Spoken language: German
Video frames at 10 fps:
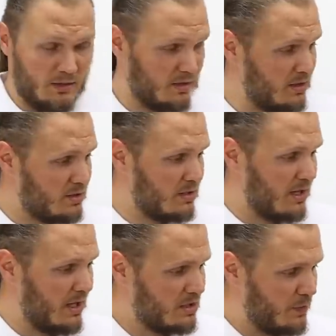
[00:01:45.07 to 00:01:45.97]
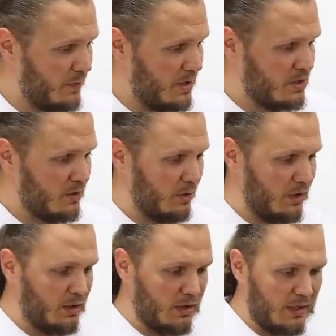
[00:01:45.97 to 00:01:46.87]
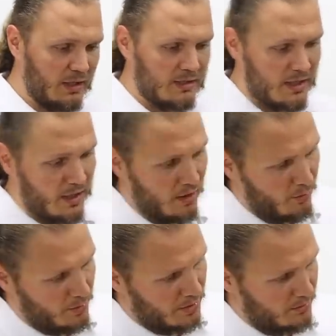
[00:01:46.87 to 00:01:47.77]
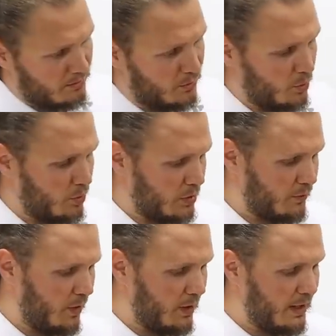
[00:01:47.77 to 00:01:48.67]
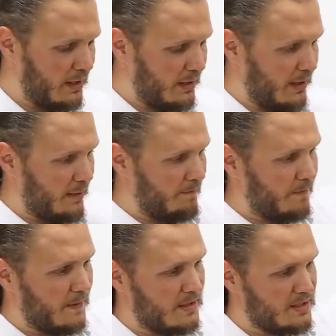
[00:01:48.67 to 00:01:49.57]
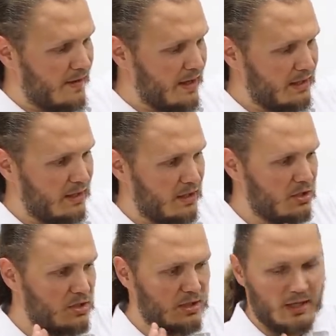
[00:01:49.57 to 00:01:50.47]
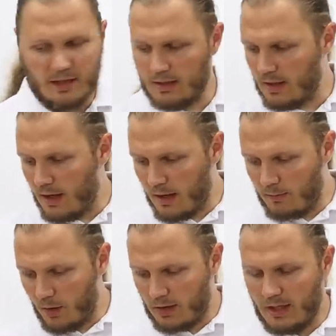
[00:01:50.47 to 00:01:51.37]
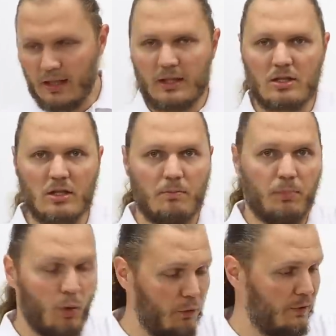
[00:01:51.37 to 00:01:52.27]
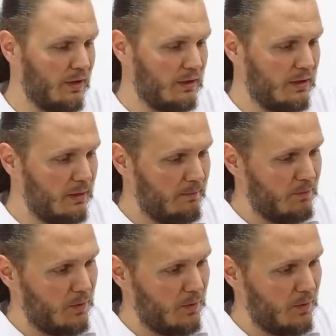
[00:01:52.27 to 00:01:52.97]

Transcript: Das ist das erste Feature, das ich gerade ein bisschen gesehen habe, das mir noch gut gefallen hat. Ähm, das zweite ist der magnetische Polfilter.